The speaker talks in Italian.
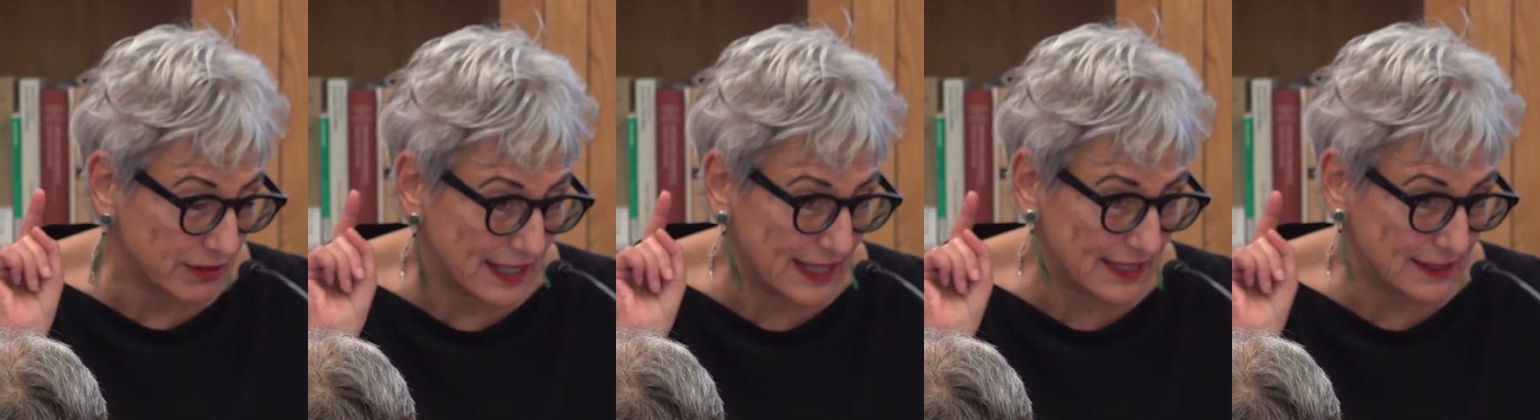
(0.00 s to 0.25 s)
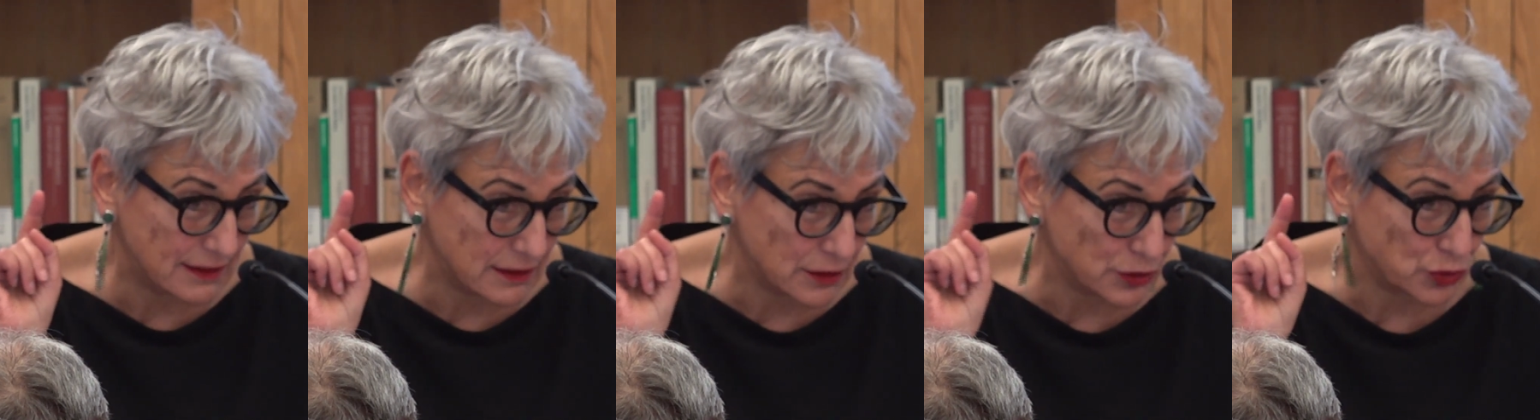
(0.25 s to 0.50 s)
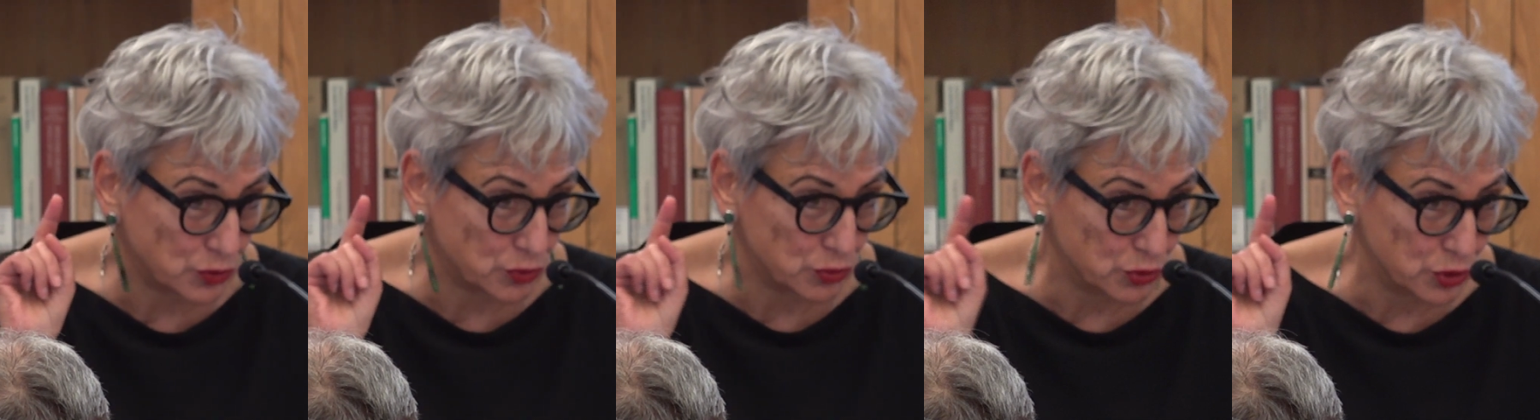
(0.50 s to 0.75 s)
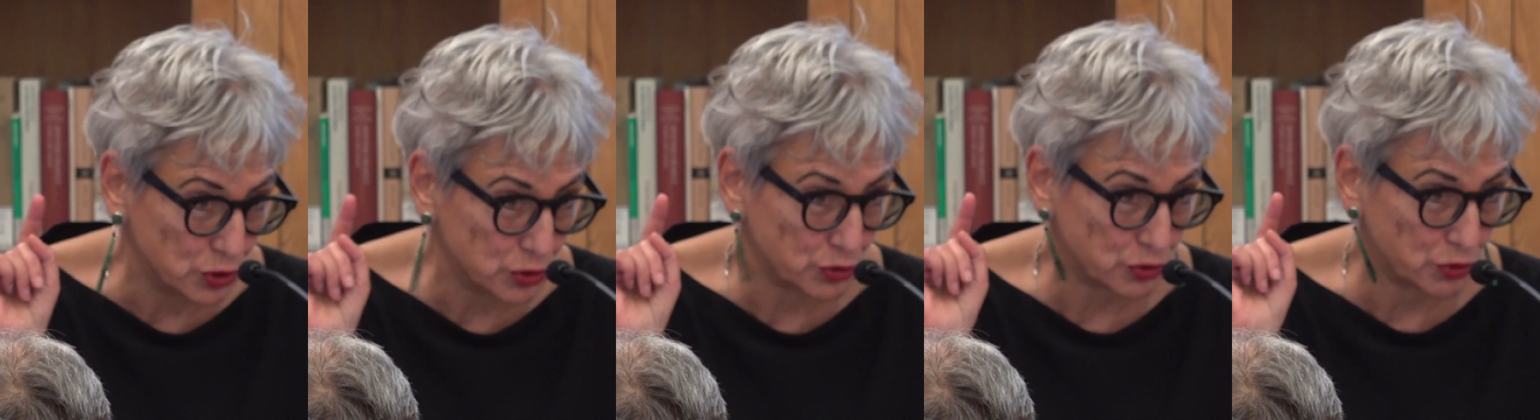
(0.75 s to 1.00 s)
valente
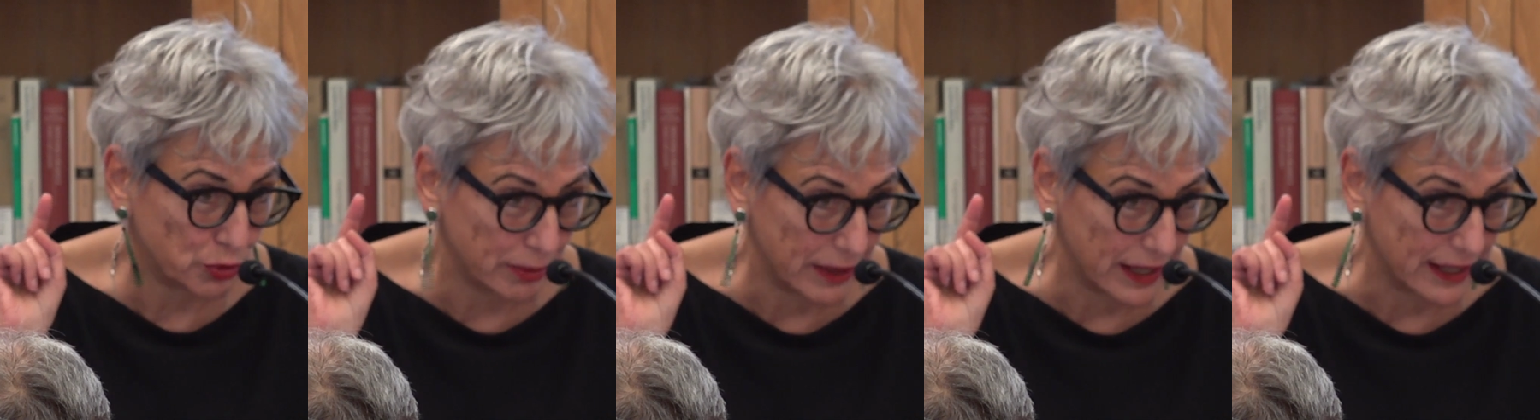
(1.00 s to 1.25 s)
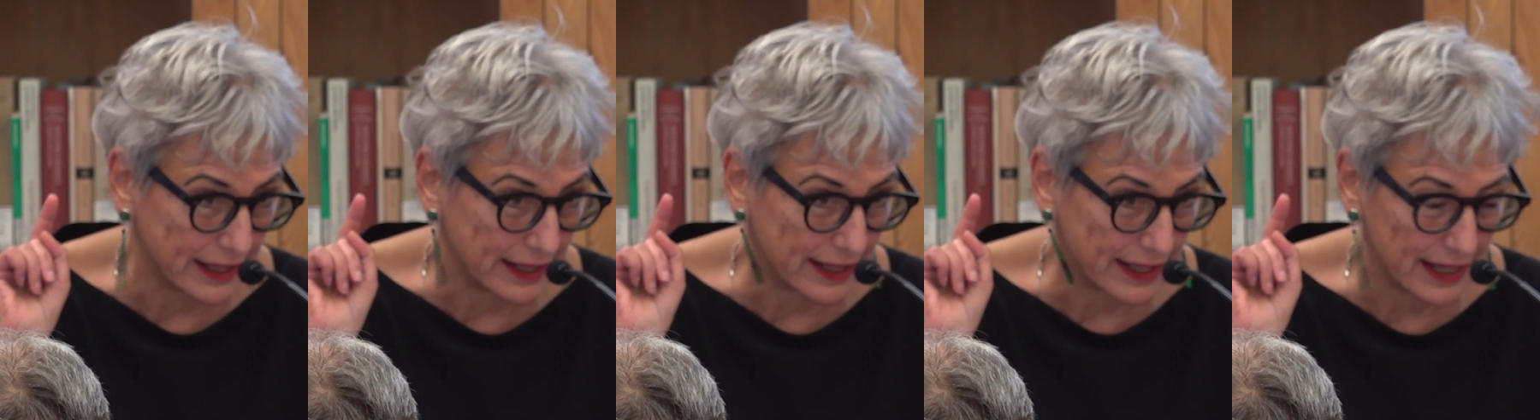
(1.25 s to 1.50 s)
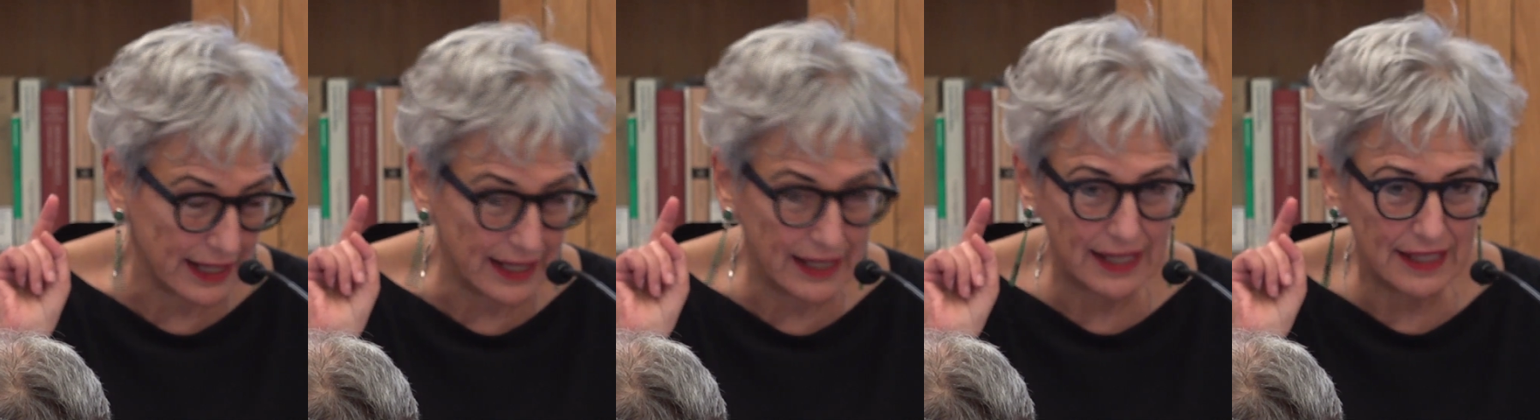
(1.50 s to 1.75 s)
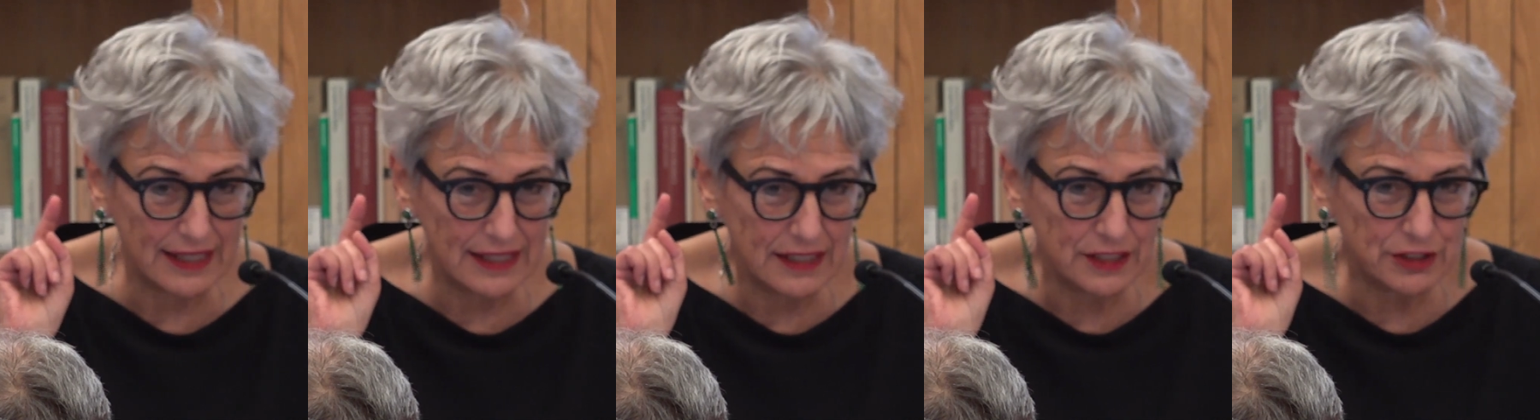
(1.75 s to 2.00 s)
studioso
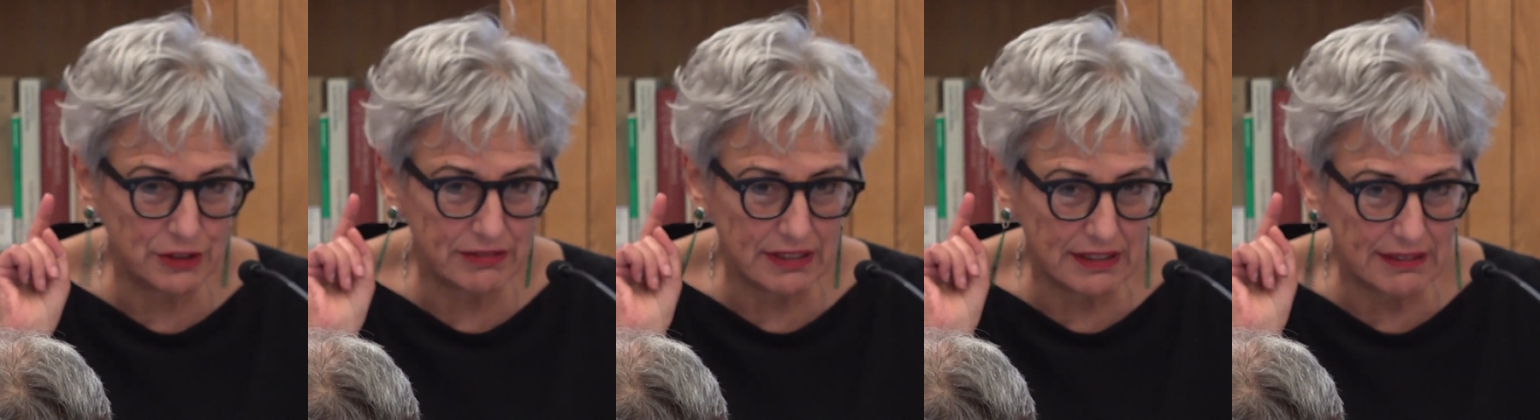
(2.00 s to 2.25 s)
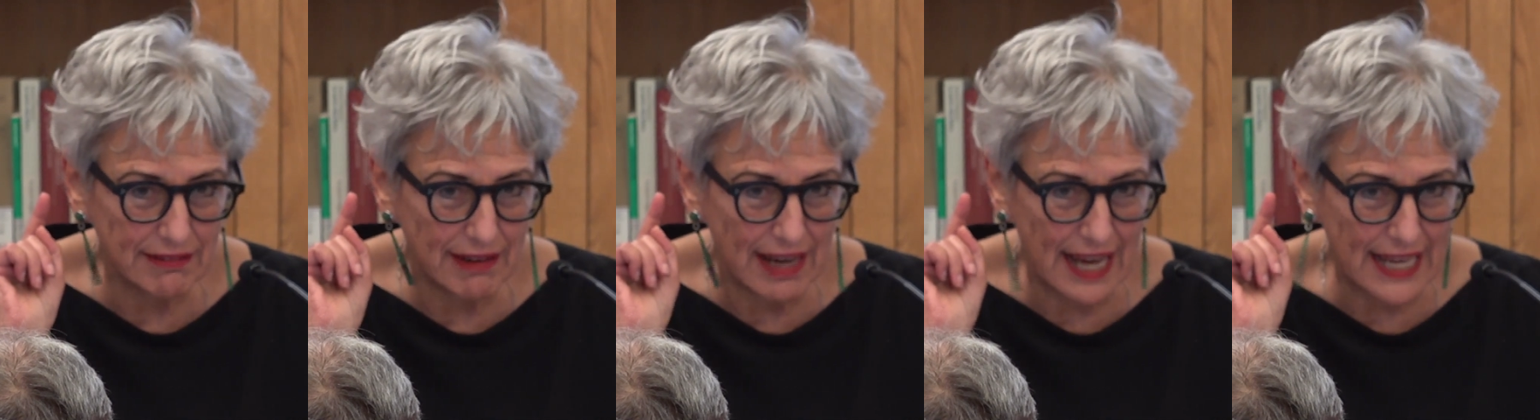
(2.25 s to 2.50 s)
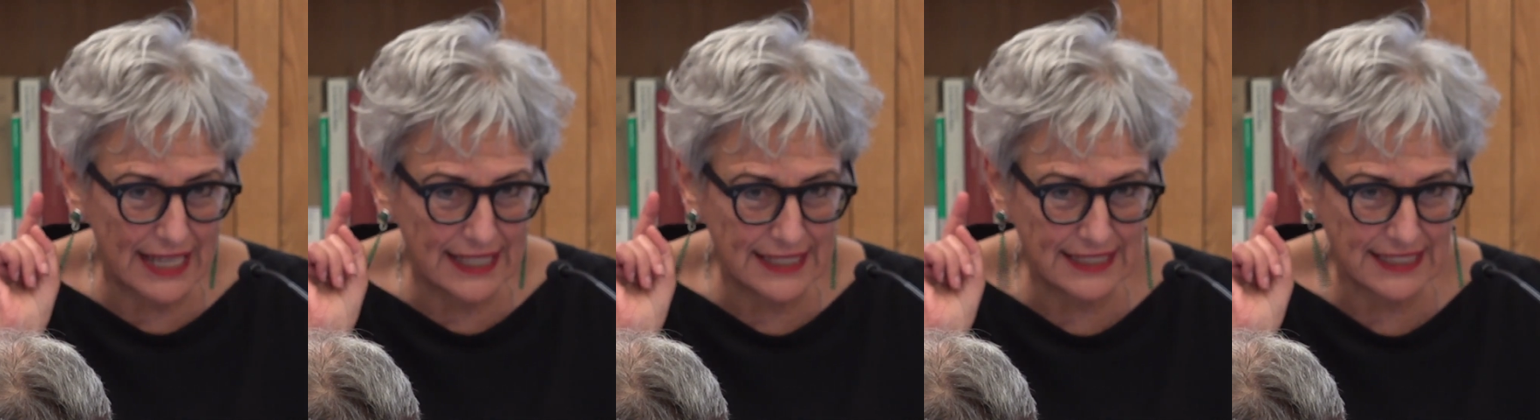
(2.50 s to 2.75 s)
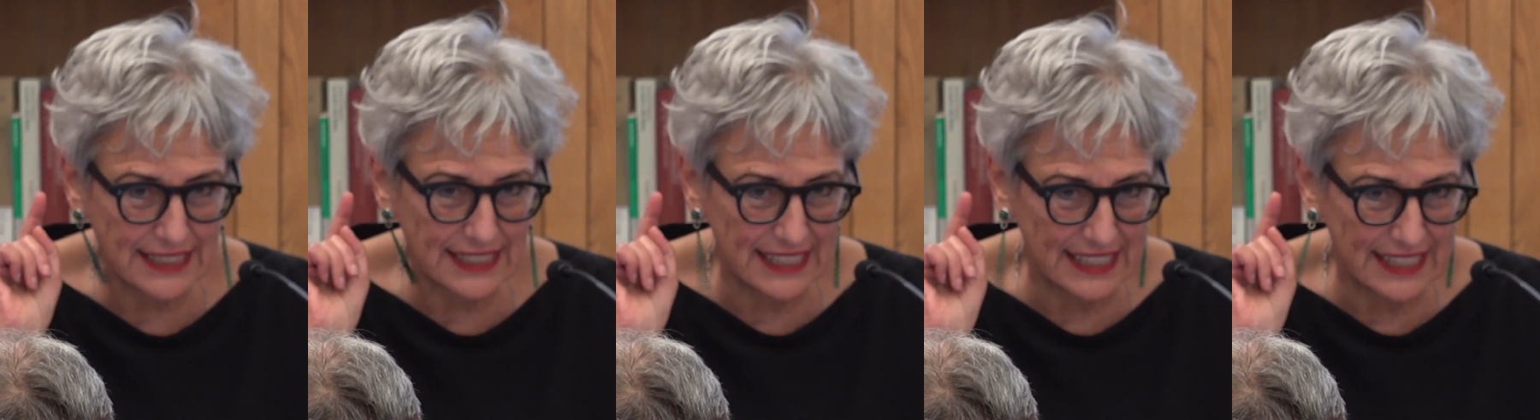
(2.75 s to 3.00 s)
Parri gli doveva
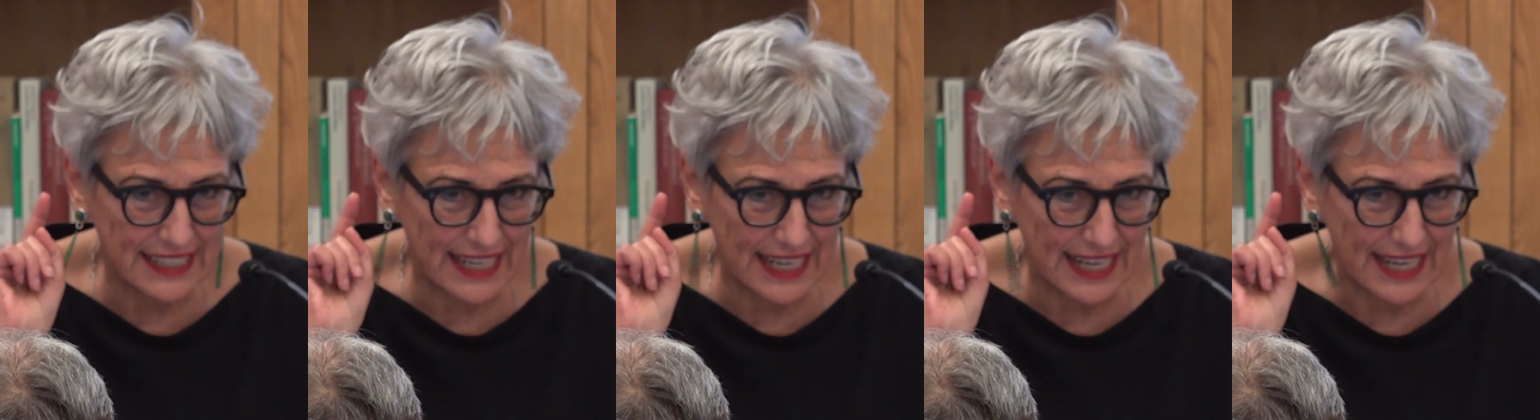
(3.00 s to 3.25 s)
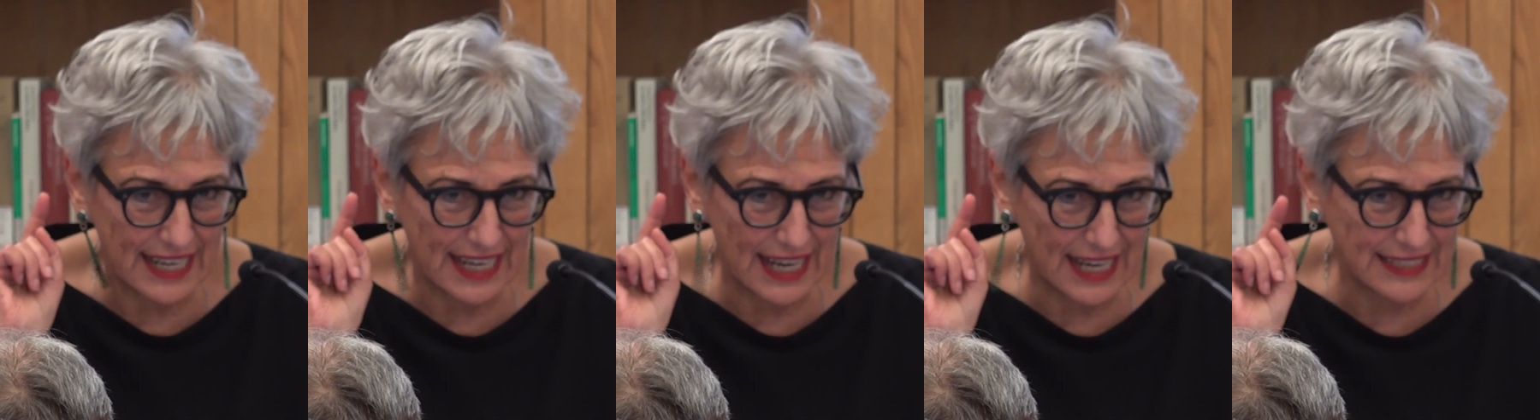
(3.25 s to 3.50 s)
essere